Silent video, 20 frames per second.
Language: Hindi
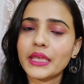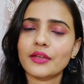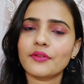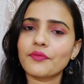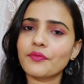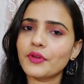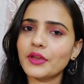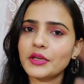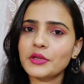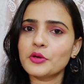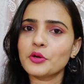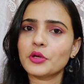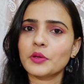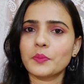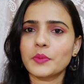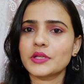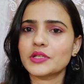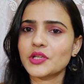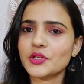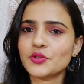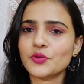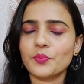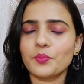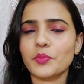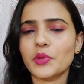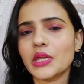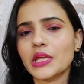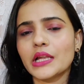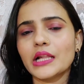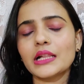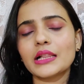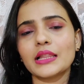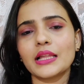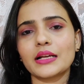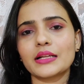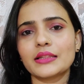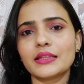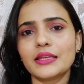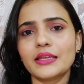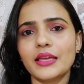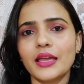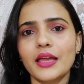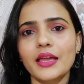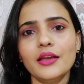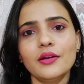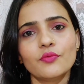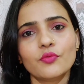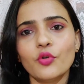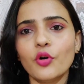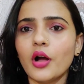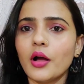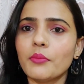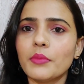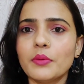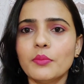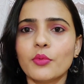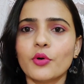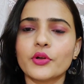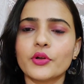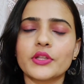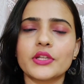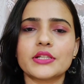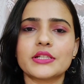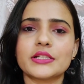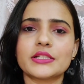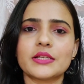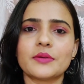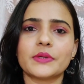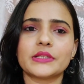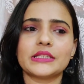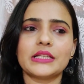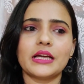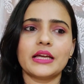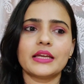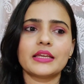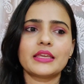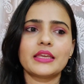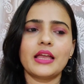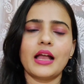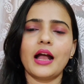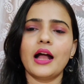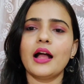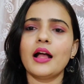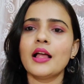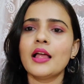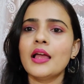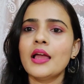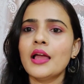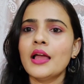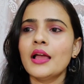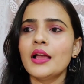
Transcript: एक वीडियो के पीछे जो मेहनत लगती है वो हमें बहुत अच्छे से पता है कि हाँ